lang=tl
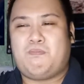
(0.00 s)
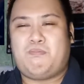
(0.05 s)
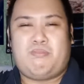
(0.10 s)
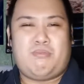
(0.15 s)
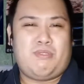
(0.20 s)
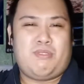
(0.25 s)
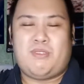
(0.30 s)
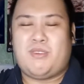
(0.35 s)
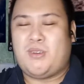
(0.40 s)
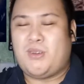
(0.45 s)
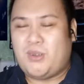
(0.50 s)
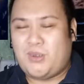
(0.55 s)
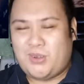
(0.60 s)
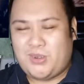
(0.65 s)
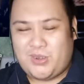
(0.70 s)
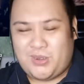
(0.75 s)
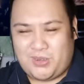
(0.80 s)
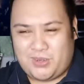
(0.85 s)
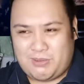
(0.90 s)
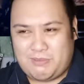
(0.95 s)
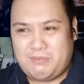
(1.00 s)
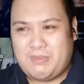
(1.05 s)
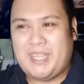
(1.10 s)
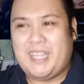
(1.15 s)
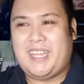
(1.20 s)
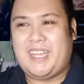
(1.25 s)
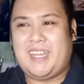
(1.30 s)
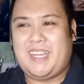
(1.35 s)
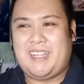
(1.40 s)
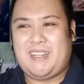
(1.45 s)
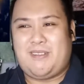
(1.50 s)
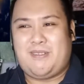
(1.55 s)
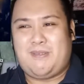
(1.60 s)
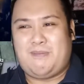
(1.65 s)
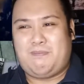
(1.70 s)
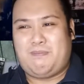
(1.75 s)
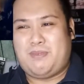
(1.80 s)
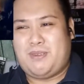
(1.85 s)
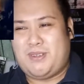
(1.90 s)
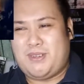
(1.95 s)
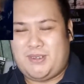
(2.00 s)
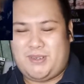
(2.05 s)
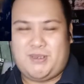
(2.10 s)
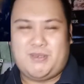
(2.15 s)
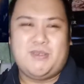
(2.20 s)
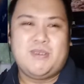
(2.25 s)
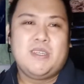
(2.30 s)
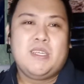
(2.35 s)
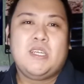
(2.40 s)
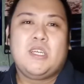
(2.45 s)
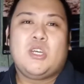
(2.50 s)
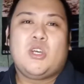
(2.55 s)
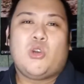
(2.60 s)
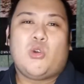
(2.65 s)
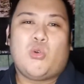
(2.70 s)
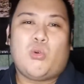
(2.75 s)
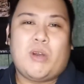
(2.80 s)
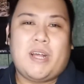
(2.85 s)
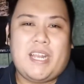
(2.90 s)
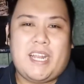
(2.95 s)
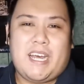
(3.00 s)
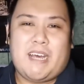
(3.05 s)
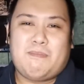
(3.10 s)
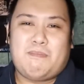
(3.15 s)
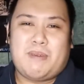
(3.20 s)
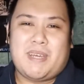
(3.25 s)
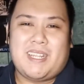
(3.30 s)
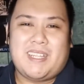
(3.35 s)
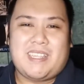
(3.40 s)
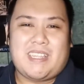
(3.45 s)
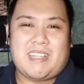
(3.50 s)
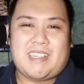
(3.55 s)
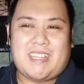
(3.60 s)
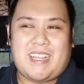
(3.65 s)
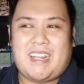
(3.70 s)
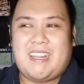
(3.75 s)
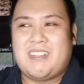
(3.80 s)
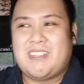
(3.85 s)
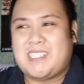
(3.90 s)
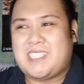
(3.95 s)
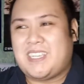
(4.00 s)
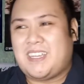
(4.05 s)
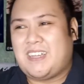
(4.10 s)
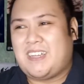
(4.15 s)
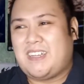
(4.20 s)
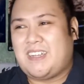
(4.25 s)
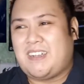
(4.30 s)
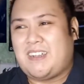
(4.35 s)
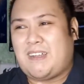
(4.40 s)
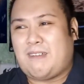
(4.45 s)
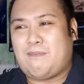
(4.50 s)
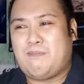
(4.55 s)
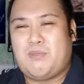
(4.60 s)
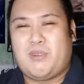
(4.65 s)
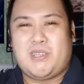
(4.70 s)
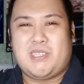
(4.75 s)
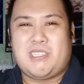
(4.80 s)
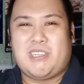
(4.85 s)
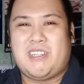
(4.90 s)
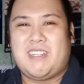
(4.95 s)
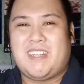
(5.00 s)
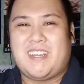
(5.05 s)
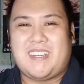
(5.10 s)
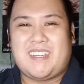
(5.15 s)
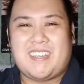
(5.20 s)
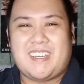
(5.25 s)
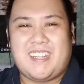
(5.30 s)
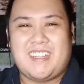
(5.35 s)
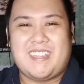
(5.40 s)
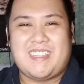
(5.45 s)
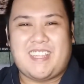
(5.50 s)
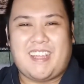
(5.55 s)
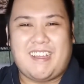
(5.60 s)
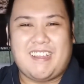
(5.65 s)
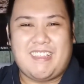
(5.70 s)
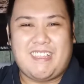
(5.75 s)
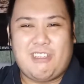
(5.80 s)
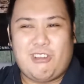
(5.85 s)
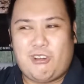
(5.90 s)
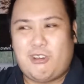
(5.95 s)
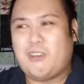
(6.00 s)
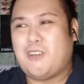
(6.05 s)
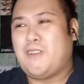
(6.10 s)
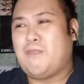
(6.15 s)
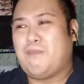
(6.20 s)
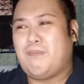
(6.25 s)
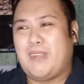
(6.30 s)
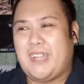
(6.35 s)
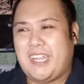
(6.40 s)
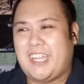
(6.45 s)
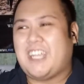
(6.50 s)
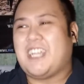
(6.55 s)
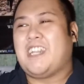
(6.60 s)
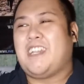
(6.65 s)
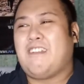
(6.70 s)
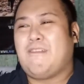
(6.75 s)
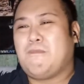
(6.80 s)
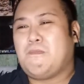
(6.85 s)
bro, man, bro, wala pa rin tatalo sa rock version ng kantang yon man.